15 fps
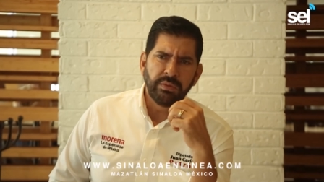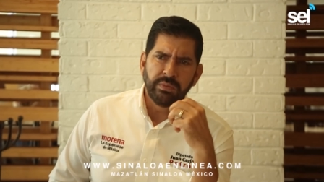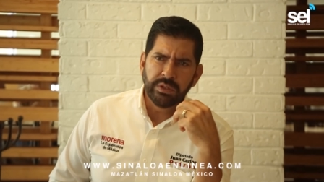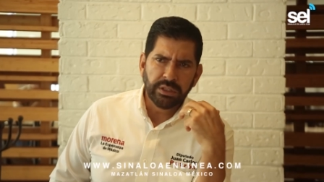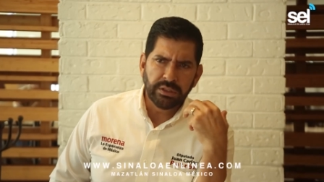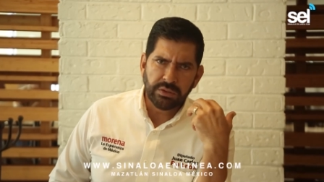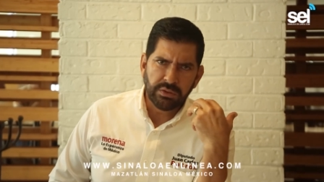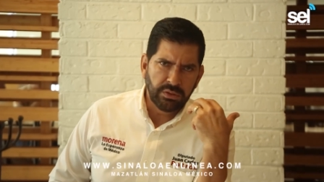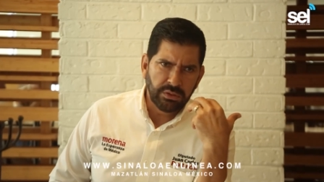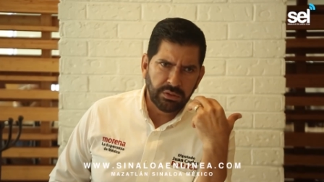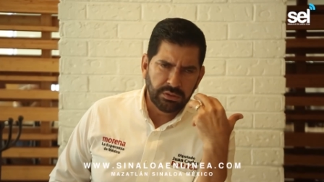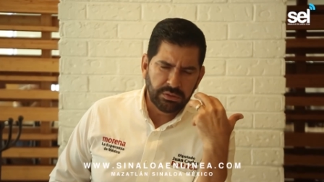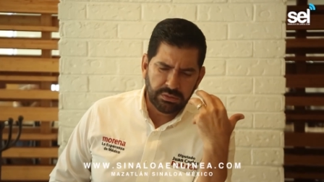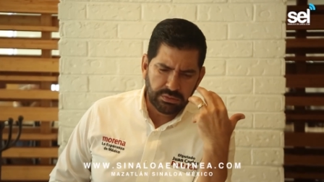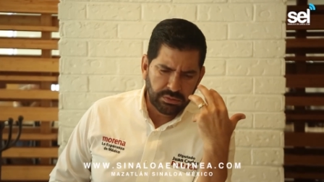hombre
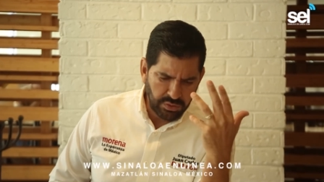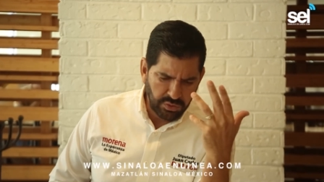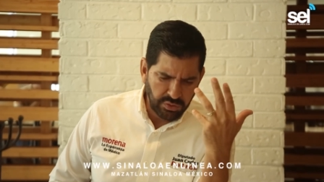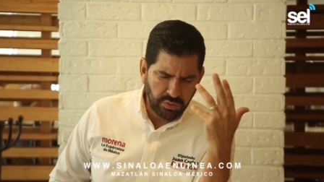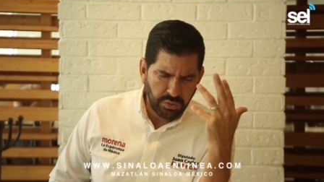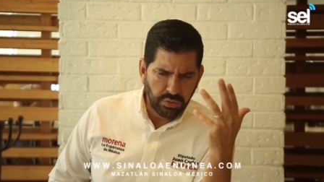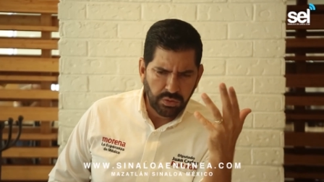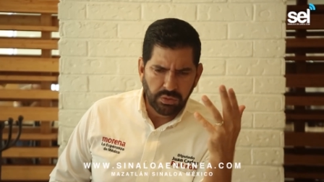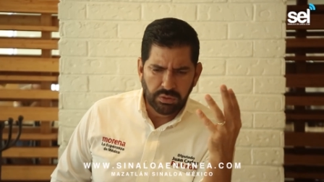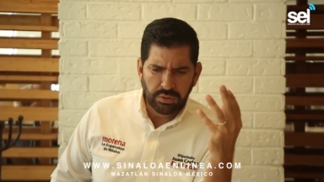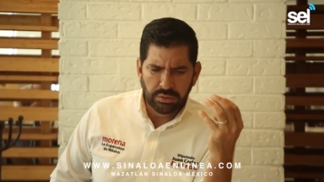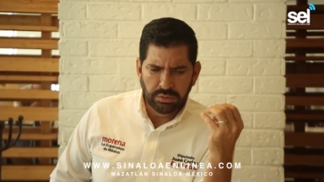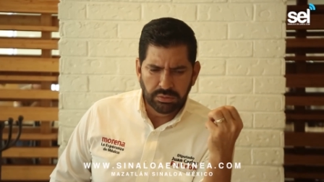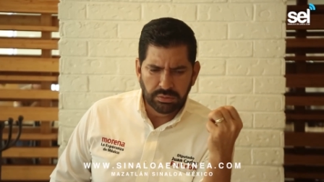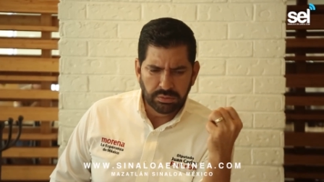con,
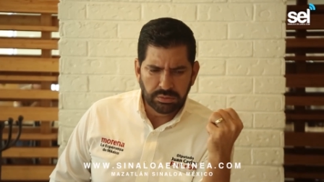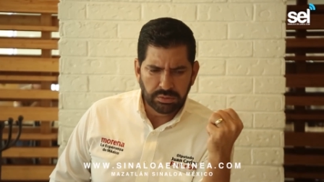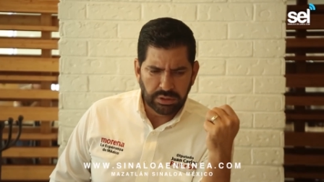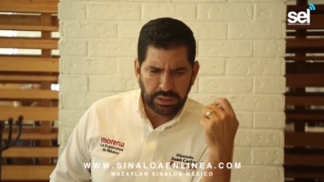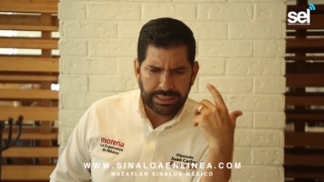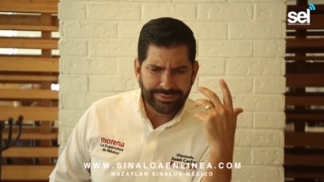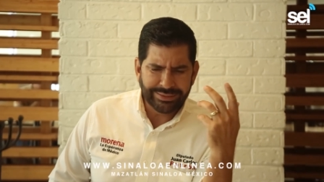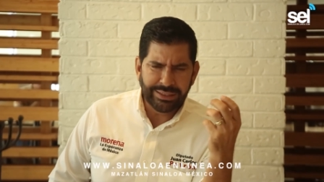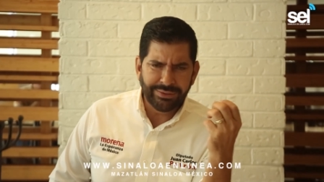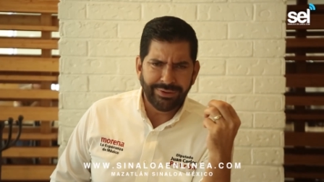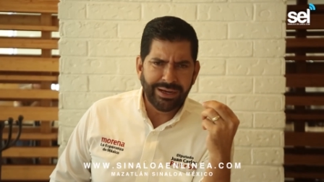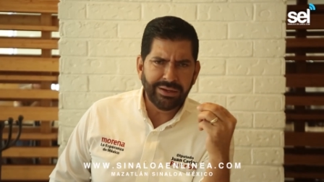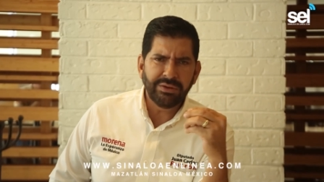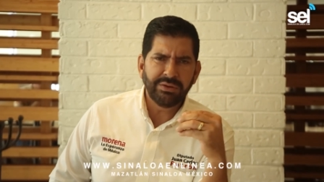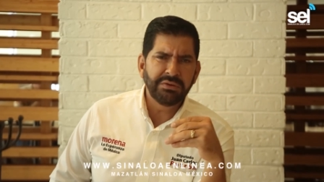un gran
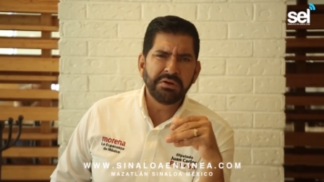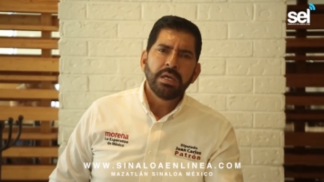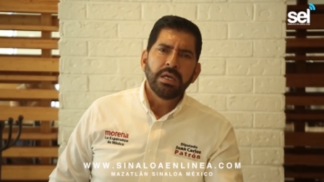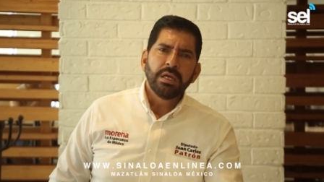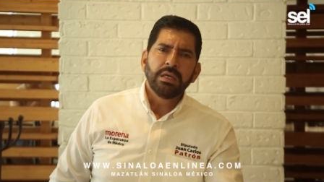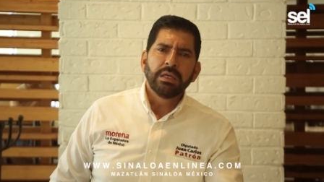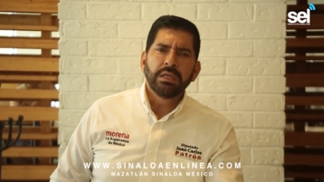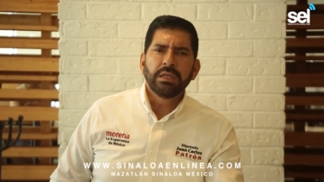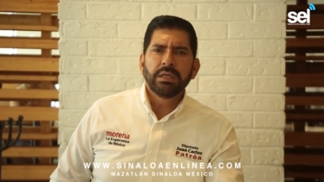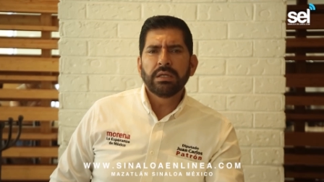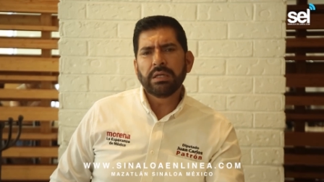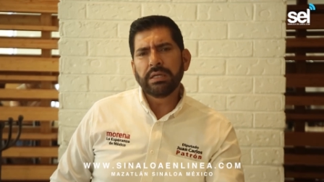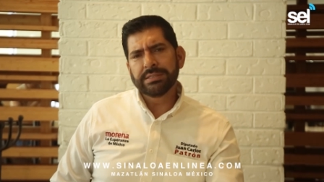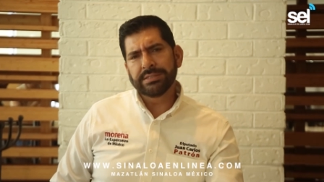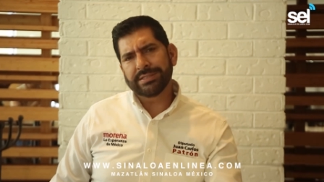trabajo,
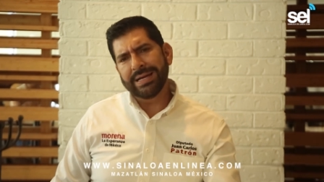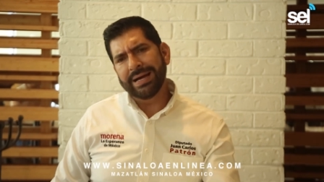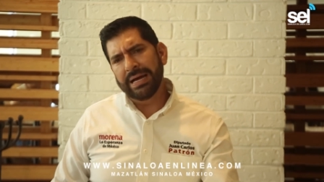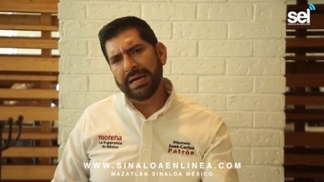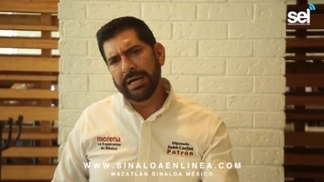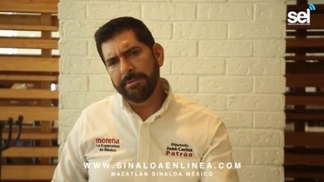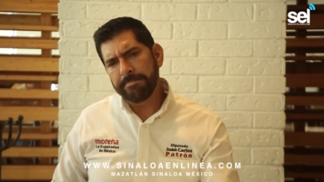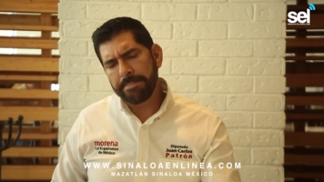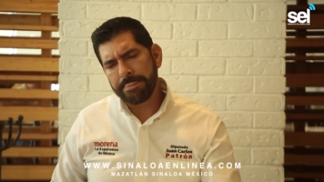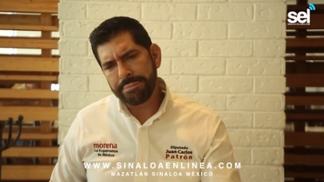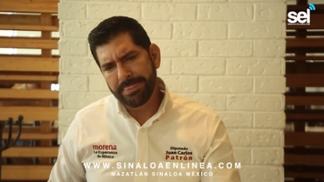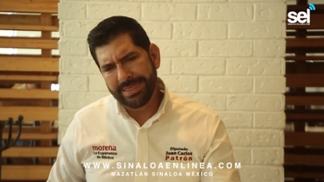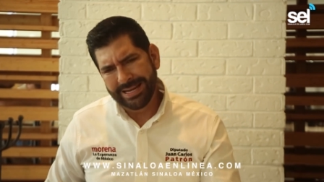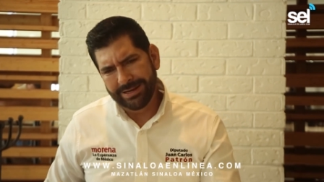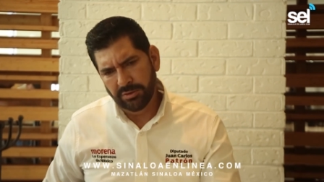eh, está
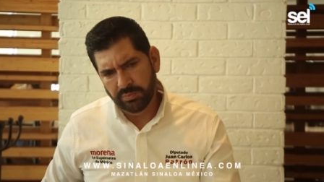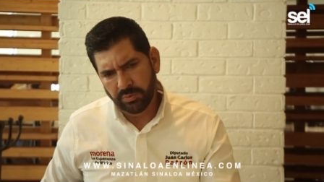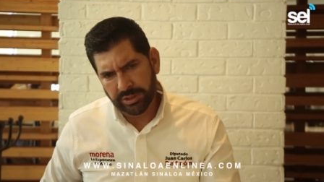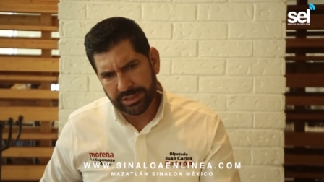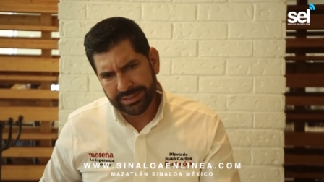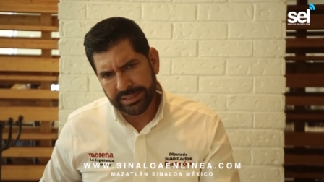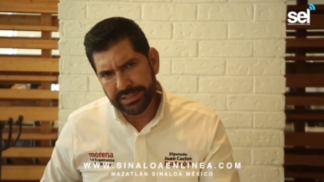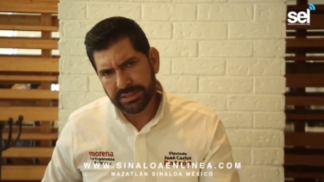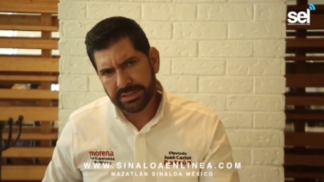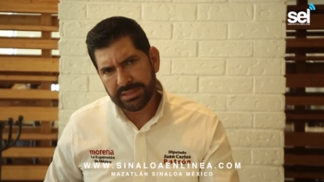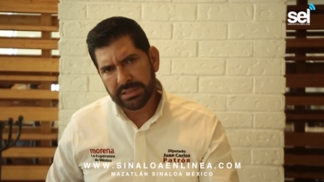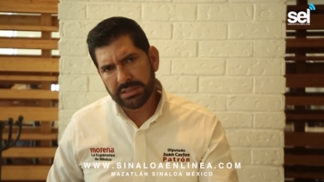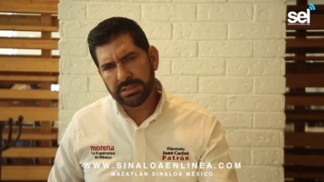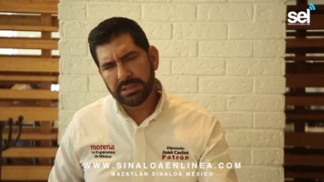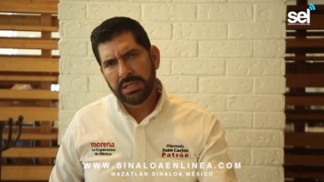de los
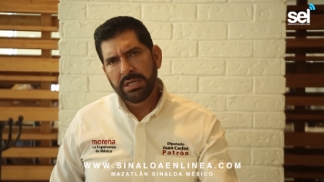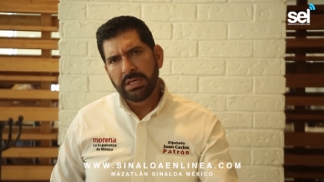morenistas,